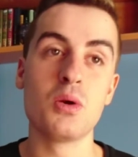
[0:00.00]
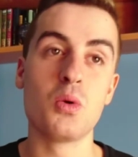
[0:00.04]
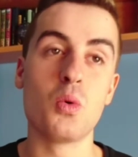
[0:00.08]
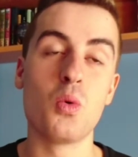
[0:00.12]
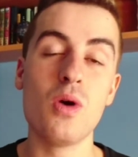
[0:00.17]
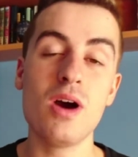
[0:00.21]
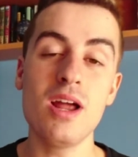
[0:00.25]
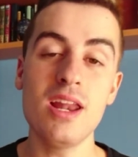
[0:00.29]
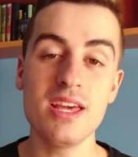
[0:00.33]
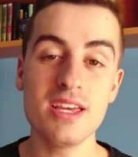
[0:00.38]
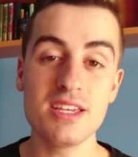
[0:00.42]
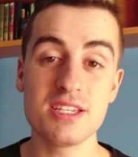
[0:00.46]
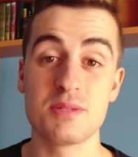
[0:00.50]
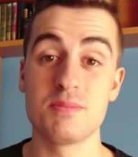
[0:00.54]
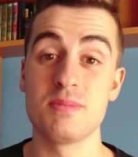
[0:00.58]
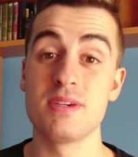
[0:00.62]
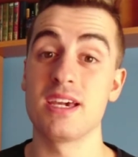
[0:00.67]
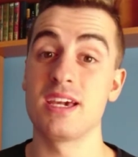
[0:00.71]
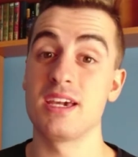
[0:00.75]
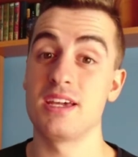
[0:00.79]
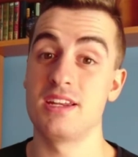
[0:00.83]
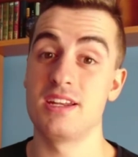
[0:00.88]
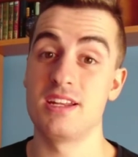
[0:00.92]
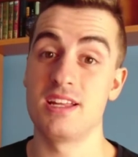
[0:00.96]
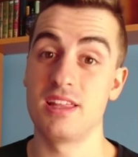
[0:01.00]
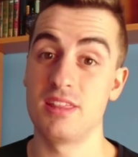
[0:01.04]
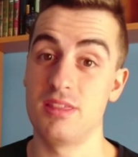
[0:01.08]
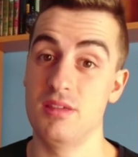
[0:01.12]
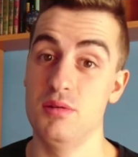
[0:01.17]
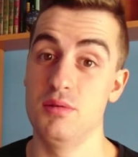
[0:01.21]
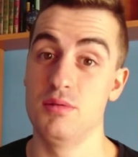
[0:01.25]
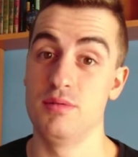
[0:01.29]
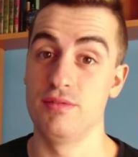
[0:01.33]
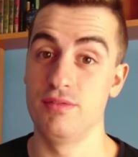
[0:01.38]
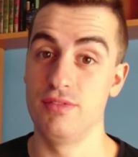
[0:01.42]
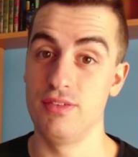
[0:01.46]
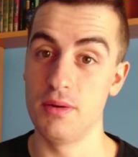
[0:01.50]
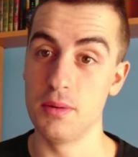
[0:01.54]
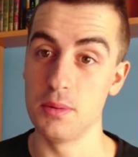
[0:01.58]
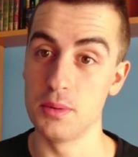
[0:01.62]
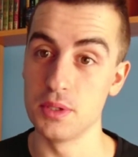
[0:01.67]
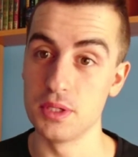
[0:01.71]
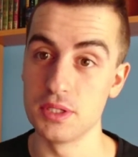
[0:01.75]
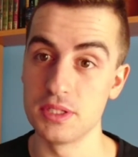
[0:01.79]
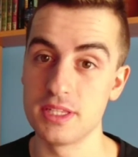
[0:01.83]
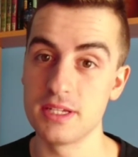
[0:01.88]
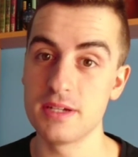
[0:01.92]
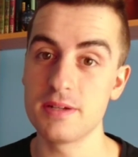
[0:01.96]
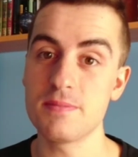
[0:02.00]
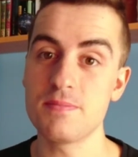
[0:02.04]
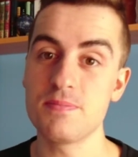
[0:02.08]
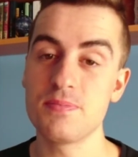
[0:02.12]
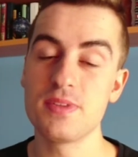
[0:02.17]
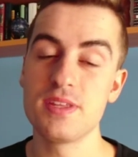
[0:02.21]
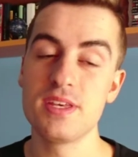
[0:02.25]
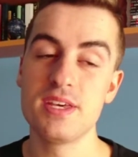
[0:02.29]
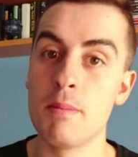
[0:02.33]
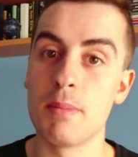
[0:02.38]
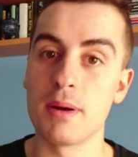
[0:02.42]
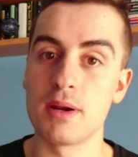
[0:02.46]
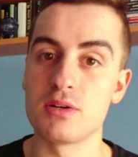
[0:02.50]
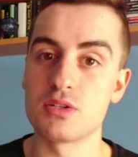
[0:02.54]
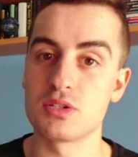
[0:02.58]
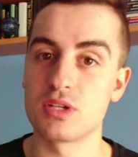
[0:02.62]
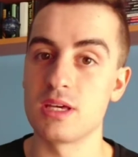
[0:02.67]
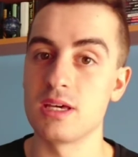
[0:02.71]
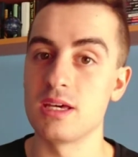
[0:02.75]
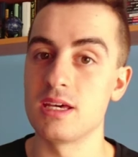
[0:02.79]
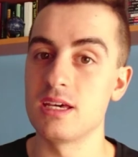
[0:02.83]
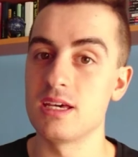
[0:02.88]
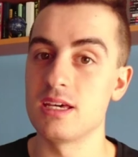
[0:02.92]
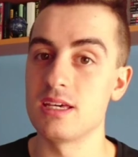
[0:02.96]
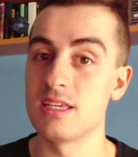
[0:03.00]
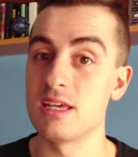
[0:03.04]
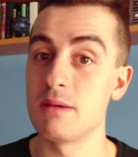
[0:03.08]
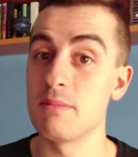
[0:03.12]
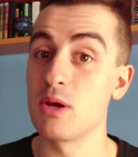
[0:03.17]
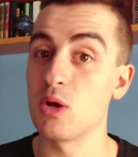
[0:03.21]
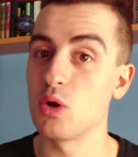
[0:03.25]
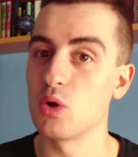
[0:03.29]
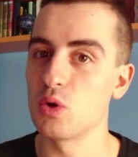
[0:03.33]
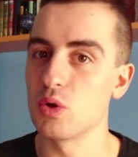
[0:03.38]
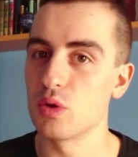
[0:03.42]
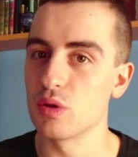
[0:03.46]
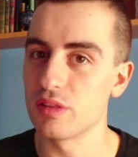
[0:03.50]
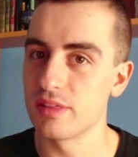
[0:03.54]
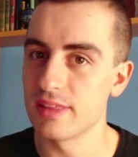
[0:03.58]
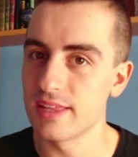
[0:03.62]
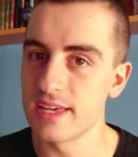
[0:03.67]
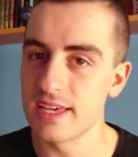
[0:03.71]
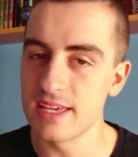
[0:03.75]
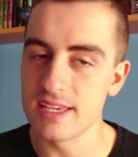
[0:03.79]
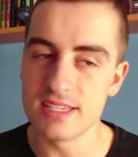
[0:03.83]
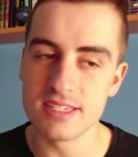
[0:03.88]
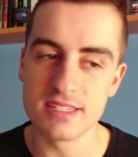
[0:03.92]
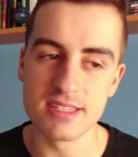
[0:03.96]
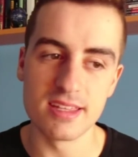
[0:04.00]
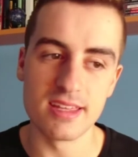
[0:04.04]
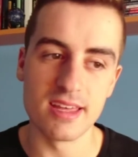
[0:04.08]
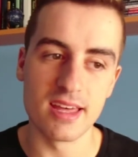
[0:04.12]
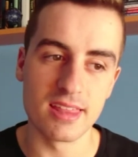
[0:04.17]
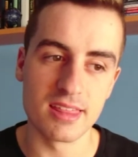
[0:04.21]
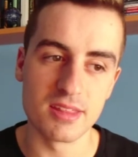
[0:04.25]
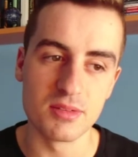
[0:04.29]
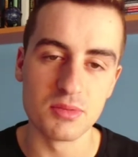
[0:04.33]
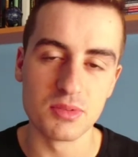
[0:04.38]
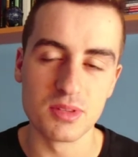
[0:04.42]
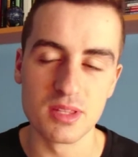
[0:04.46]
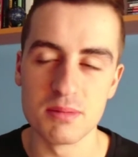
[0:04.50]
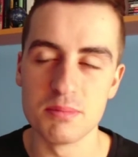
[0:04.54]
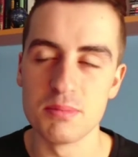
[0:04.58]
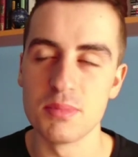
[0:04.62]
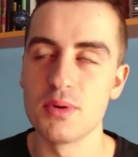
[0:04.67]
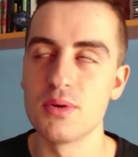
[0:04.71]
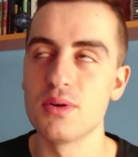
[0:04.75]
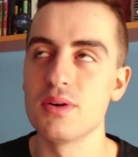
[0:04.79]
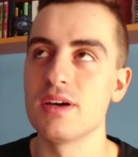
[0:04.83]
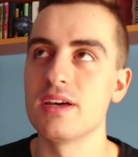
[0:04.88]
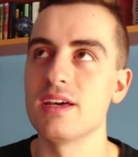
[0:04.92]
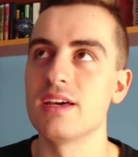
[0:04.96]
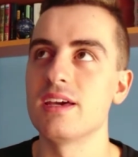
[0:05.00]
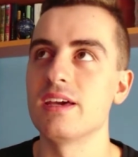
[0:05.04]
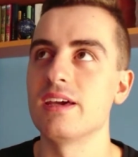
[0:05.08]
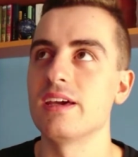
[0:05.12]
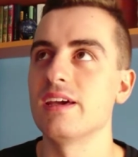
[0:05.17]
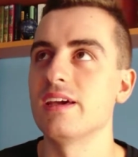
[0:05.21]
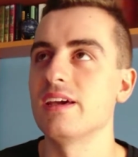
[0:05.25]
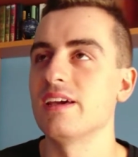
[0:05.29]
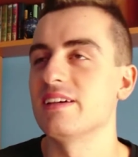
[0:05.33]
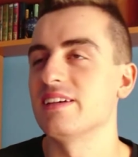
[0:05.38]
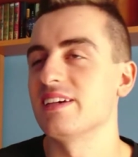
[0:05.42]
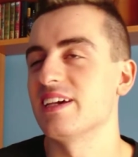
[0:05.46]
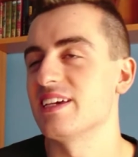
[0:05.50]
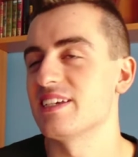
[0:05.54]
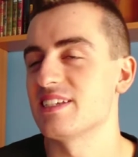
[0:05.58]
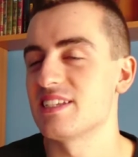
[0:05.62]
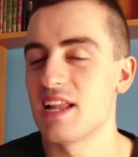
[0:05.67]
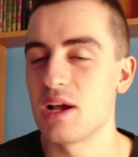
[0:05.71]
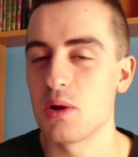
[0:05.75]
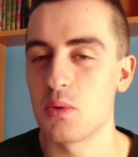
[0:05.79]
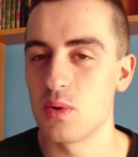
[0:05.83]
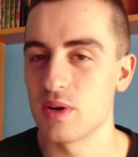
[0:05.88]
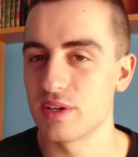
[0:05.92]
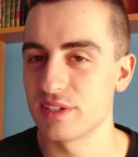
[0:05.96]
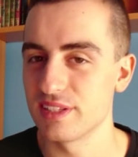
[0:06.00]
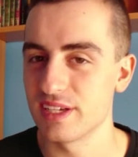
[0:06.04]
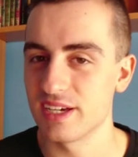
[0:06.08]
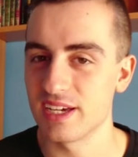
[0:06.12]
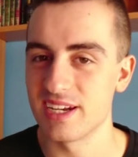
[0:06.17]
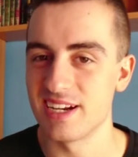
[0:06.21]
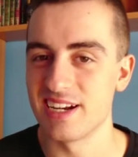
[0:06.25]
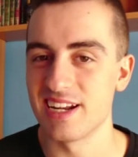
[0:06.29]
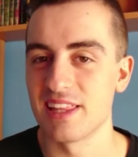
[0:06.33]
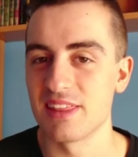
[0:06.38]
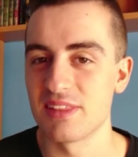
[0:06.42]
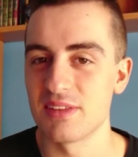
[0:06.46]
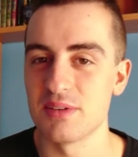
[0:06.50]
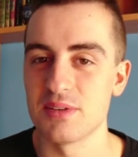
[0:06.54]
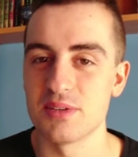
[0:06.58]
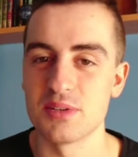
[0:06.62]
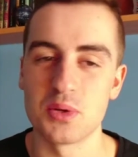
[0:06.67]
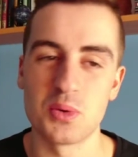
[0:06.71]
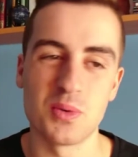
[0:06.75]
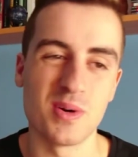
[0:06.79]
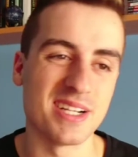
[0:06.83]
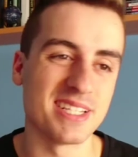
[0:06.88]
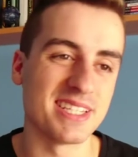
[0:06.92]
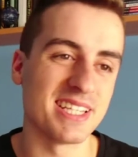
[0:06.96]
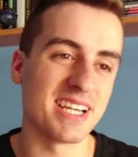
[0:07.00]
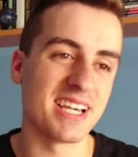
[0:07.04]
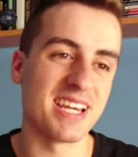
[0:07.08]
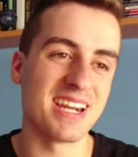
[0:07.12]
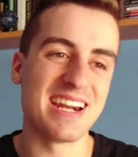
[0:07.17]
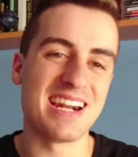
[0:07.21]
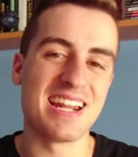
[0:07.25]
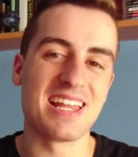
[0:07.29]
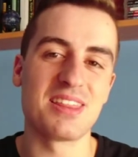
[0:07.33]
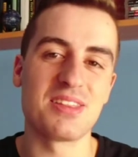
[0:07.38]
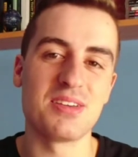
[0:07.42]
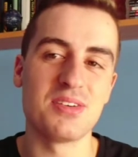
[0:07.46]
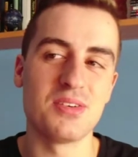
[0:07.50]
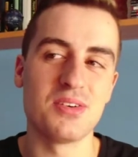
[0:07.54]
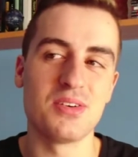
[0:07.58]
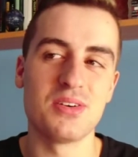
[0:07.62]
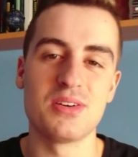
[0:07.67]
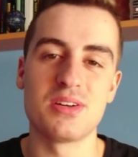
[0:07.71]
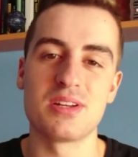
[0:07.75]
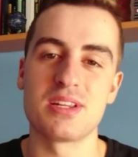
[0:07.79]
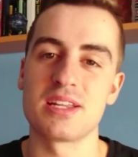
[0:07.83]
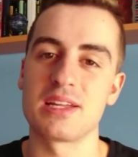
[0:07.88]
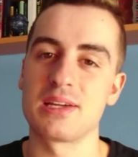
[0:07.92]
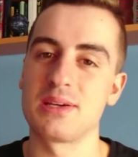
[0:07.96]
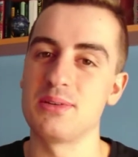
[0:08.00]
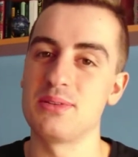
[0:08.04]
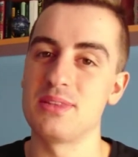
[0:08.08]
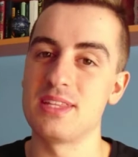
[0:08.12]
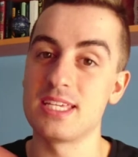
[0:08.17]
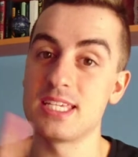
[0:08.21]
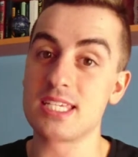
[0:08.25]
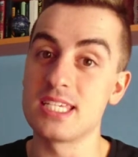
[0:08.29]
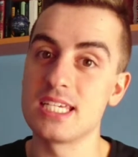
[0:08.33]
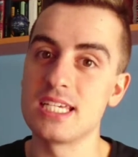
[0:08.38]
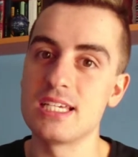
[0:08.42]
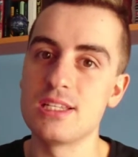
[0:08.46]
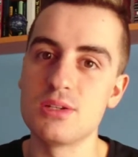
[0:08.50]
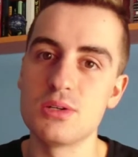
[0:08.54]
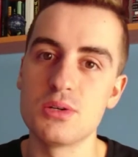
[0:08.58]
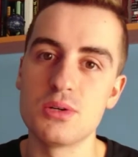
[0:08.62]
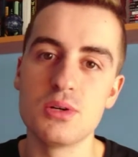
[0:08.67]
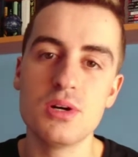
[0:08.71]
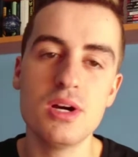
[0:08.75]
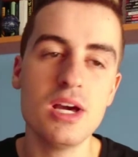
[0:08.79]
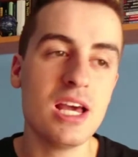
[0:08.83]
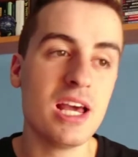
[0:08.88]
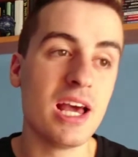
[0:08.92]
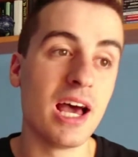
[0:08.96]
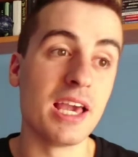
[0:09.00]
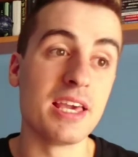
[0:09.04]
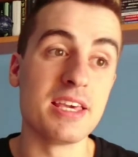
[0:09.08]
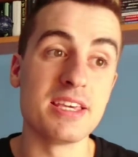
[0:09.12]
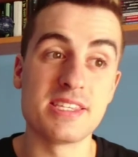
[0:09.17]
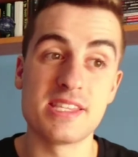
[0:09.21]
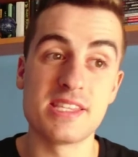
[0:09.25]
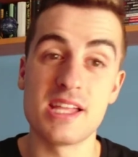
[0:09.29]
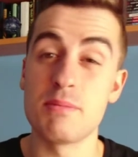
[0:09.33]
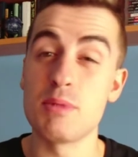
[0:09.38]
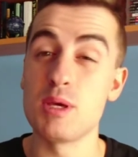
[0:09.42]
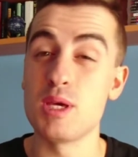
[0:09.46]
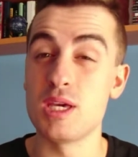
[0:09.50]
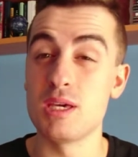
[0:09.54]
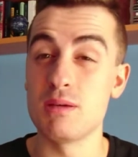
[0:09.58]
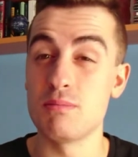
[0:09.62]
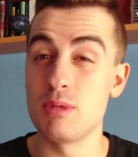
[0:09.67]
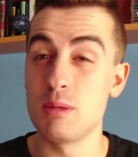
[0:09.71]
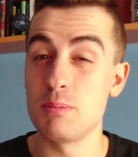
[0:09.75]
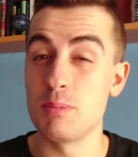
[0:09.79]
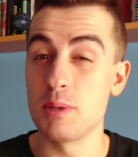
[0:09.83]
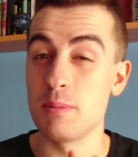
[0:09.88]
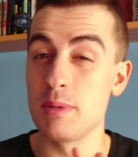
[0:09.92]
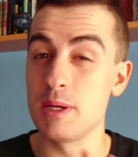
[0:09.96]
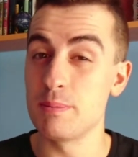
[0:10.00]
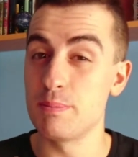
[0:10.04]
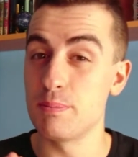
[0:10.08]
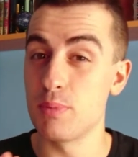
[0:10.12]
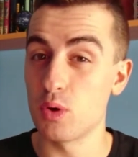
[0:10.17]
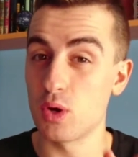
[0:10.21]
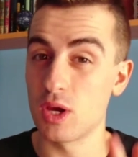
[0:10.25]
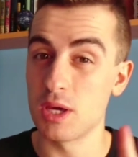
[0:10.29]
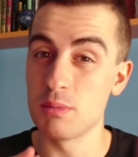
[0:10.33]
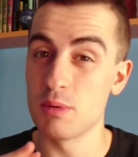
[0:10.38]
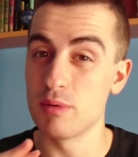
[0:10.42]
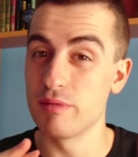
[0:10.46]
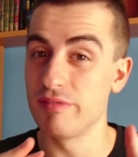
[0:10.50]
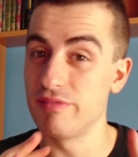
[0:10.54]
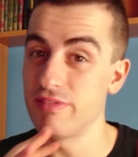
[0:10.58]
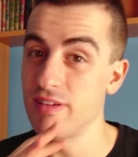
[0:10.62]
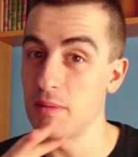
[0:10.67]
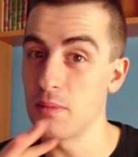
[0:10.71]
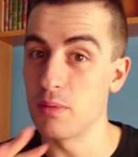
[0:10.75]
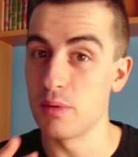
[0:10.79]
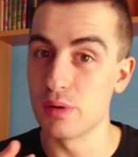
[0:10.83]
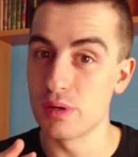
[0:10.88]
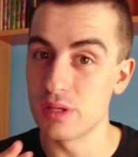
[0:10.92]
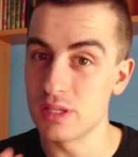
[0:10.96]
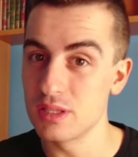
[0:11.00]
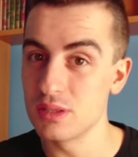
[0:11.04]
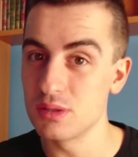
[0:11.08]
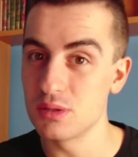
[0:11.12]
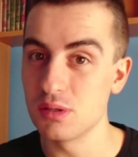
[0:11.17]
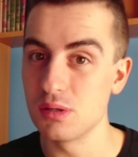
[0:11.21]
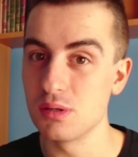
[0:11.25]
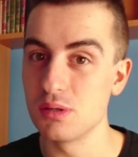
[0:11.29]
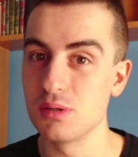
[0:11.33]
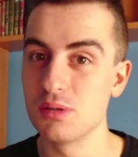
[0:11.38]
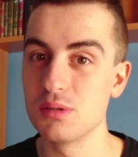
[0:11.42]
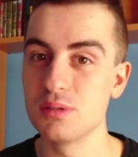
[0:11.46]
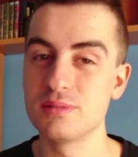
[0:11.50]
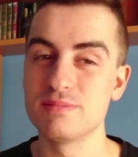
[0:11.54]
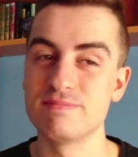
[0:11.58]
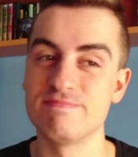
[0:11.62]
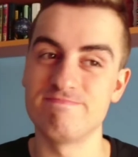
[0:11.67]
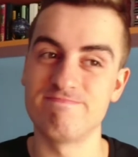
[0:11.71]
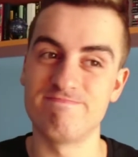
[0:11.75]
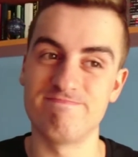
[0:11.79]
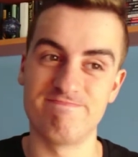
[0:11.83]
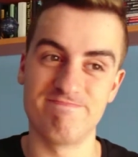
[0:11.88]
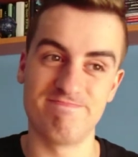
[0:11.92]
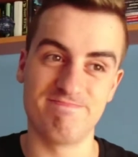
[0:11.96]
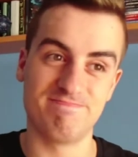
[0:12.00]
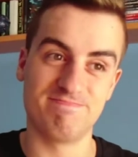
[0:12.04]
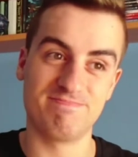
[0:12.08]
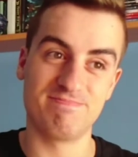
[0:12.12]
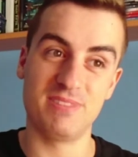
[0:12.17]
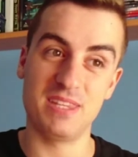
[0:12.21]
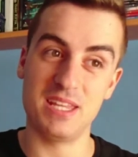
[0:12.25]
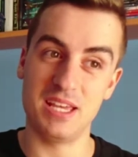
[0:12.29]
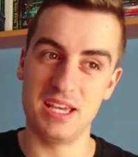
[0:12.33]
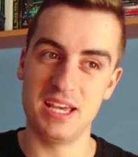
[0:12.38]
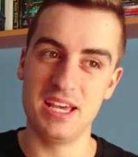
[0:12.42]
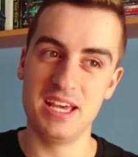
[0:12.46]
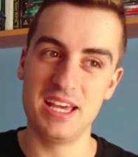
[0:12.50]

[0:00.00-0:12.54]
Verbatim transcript: ¿Cuál es mi generación favorita? Para los que ya me conocéis de hace un tiempo, eh, es la cuarta generación. Cuarta generación, región de Sino. Ahí está mi, primer Pokémon favorito. Mm,